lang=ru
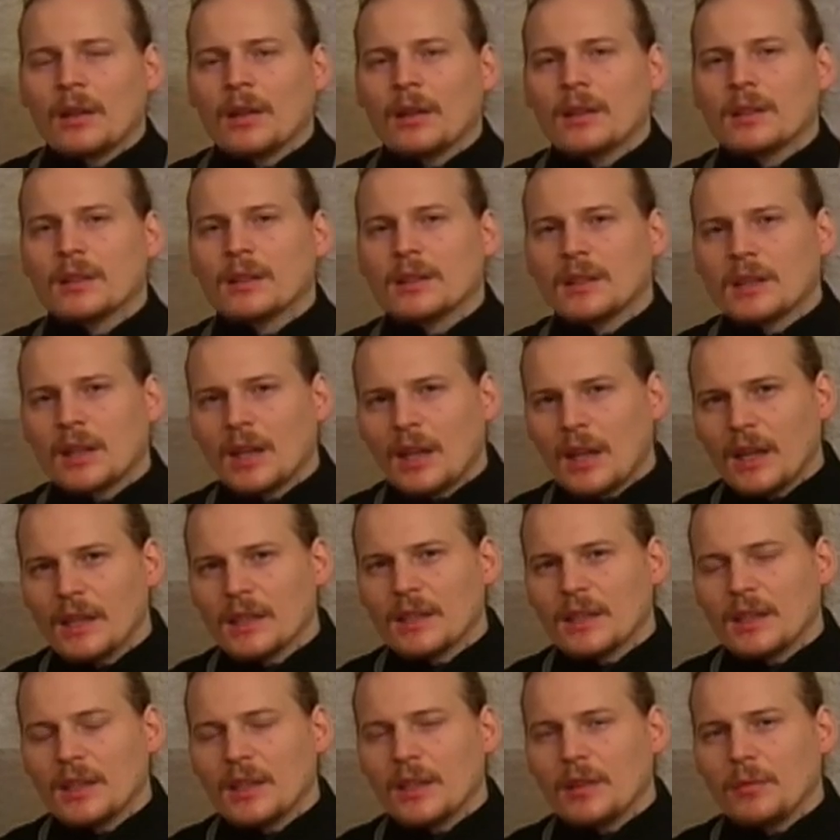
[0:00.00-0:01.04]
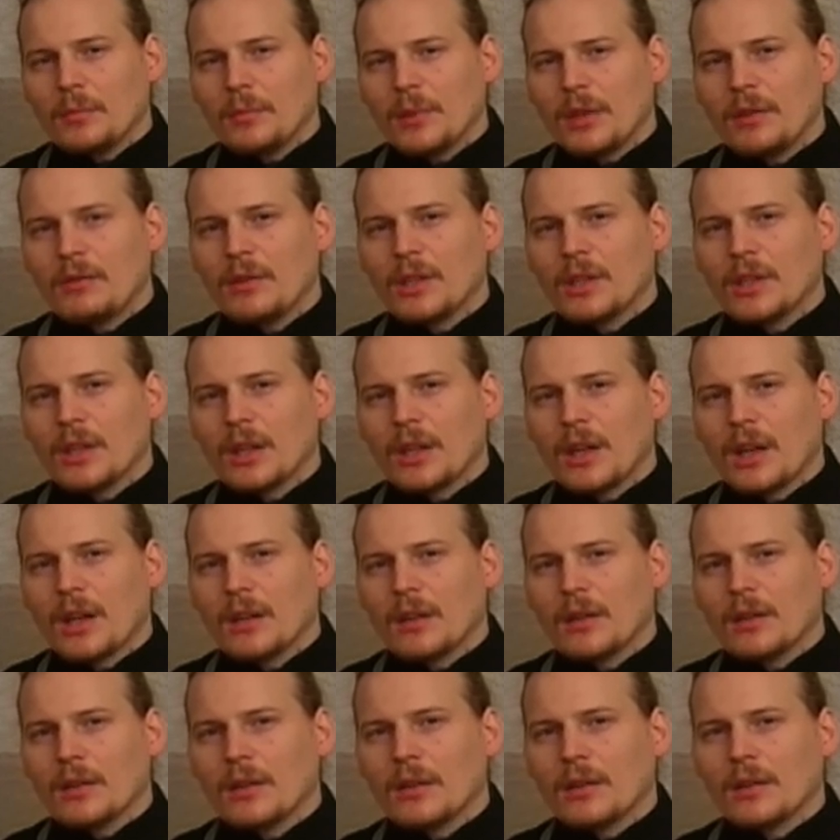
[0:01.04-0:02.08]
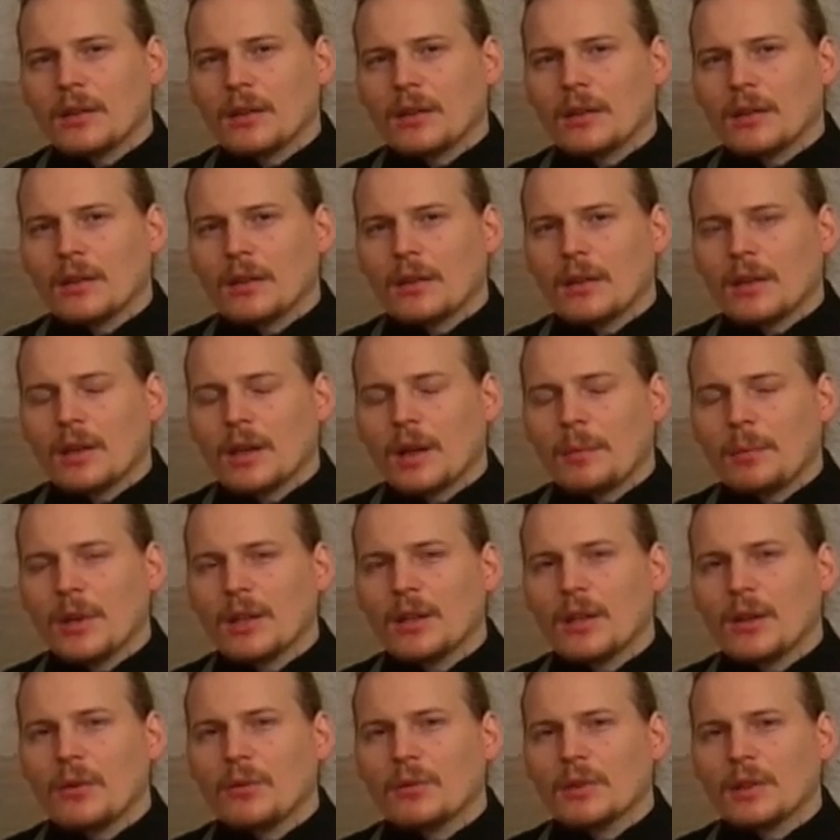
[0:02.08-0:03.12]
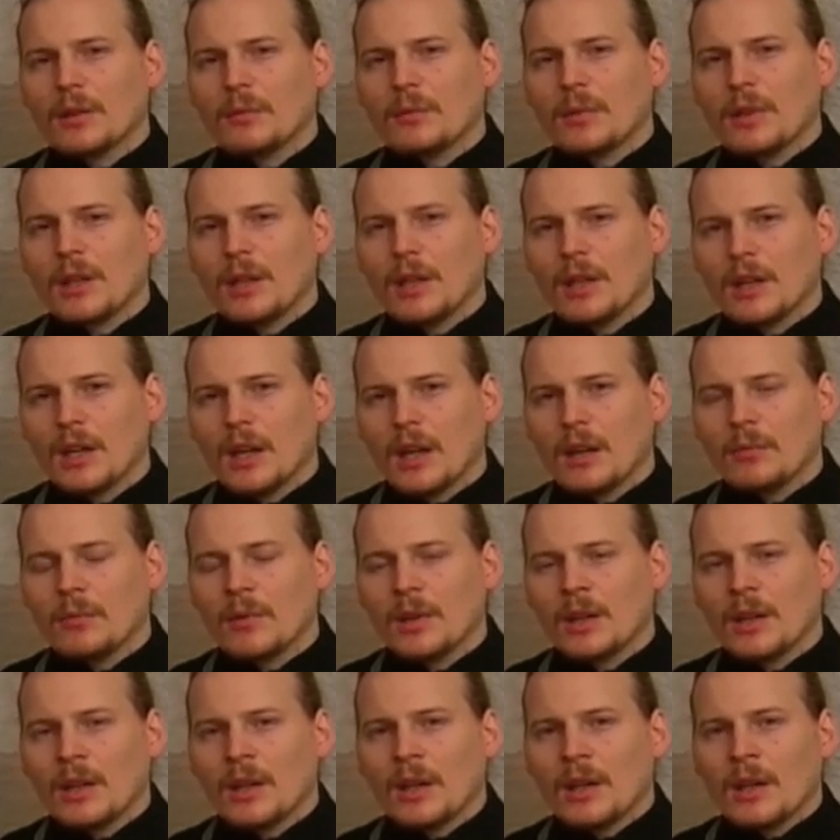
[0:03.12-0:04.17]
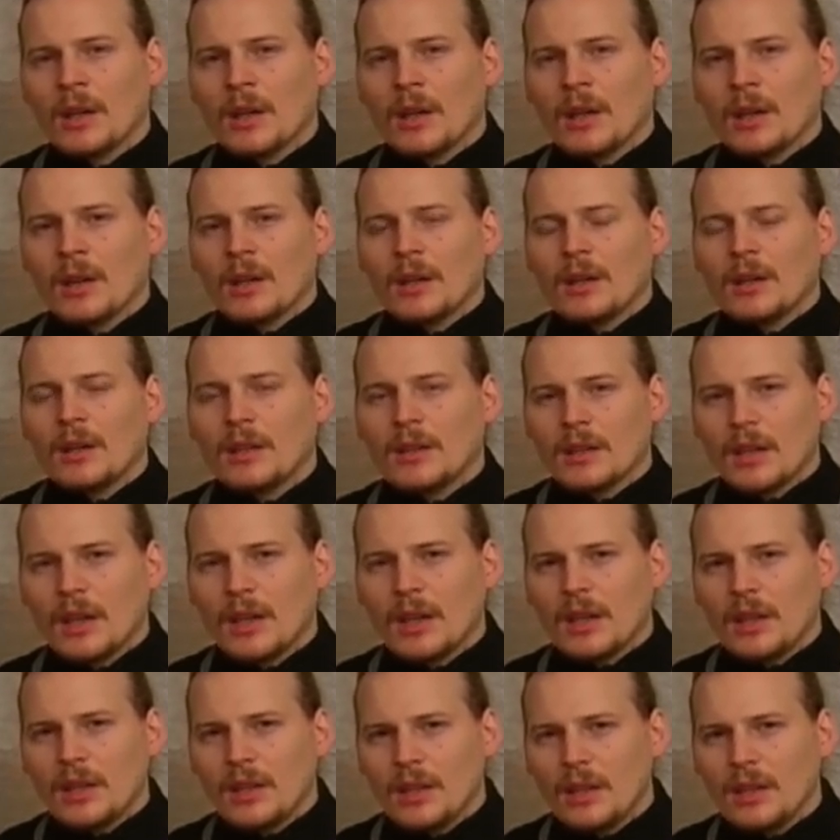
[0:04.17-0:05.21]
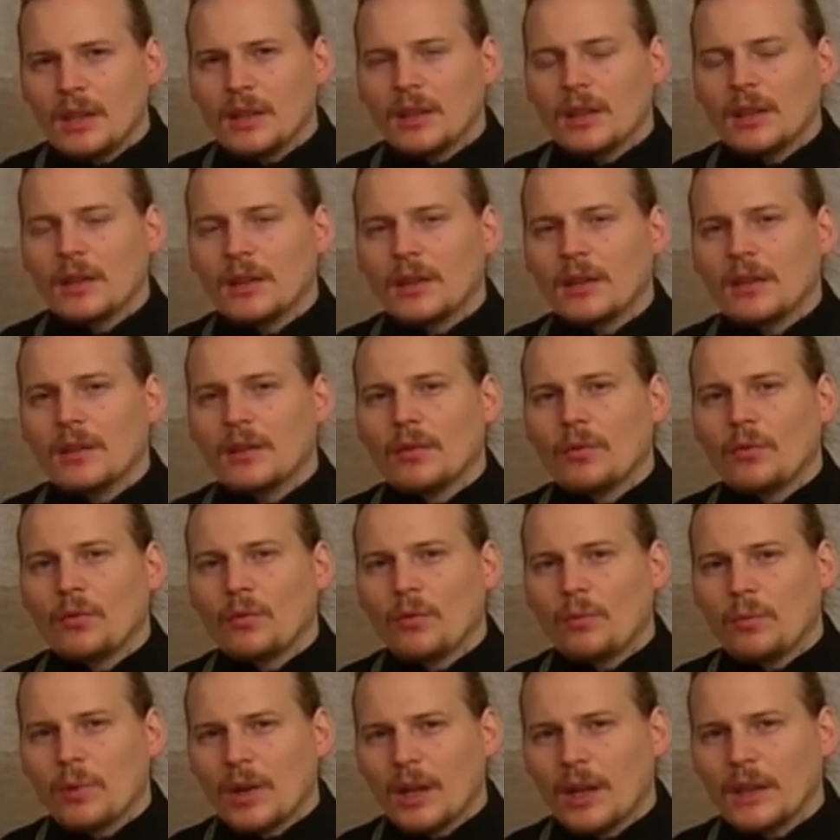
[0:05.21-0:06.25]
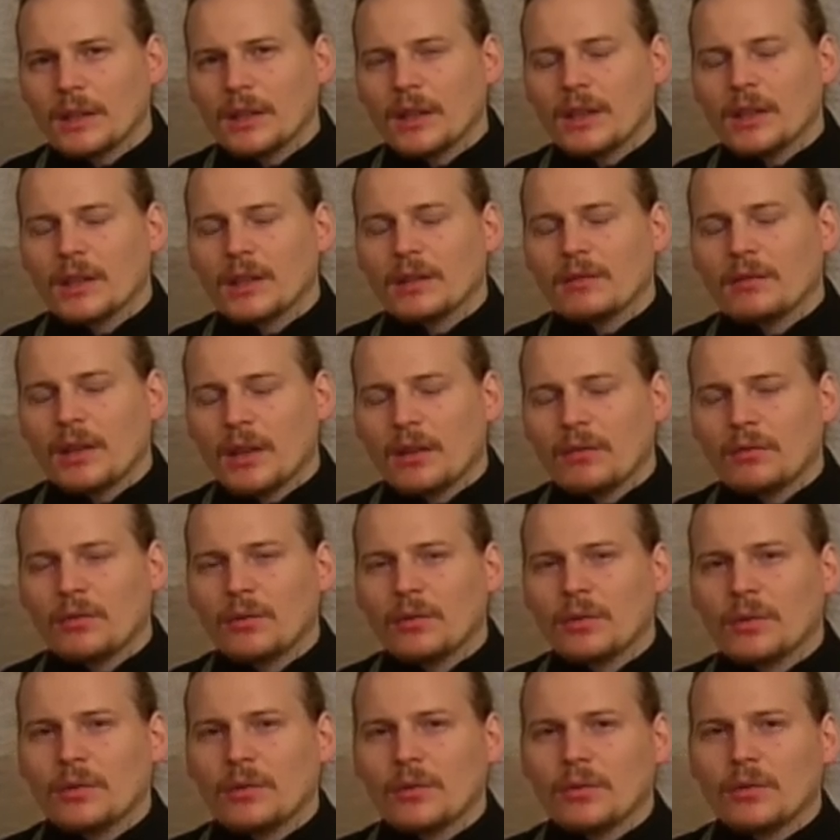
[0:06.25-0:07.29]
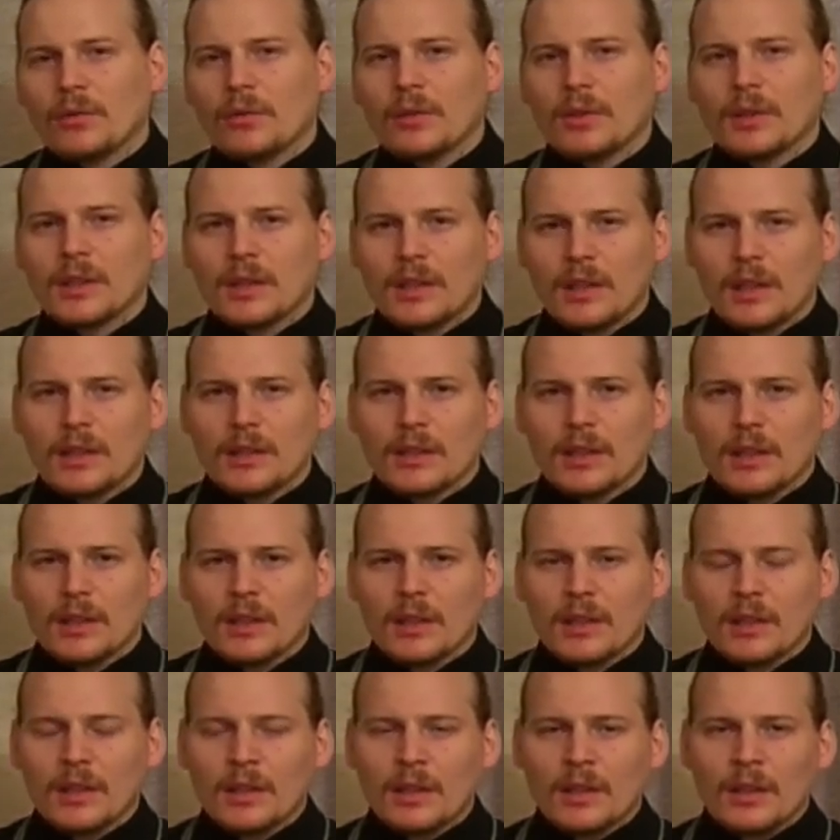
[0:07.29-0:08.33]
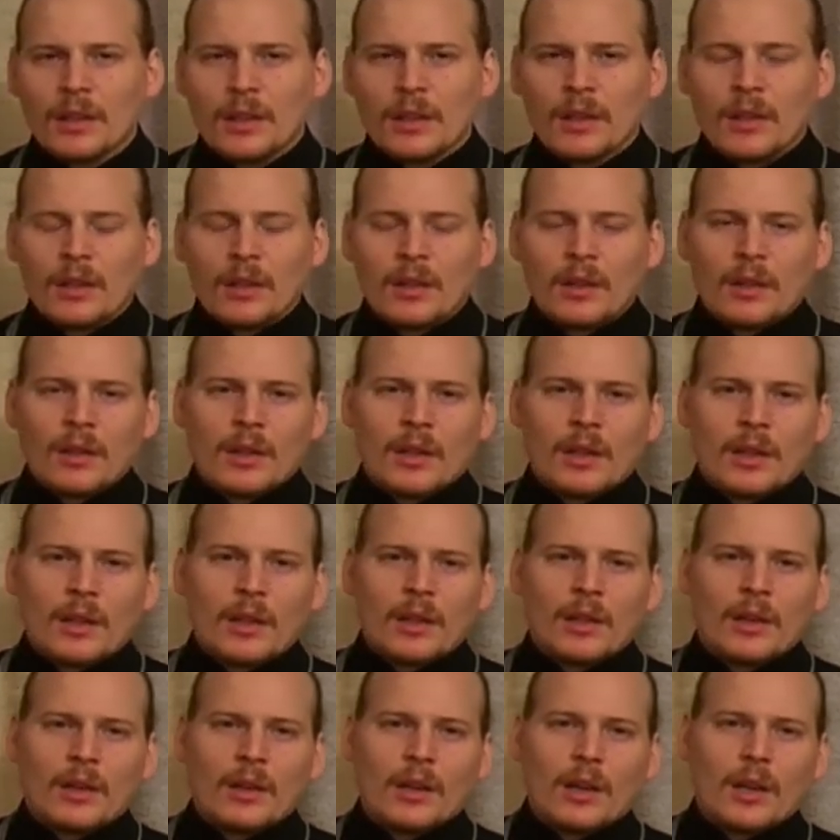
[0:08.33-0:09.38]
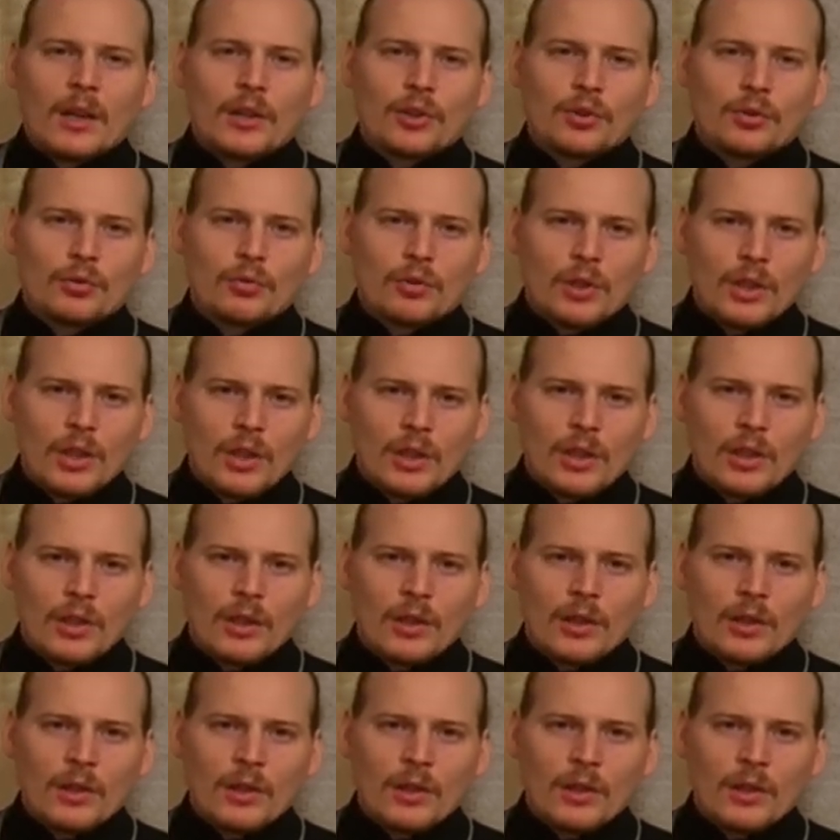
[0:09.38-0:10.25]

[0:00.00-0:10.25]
страсти, привычки к, э, к, определенным грехам, искоренить, убрать из своего сердца и ощутить,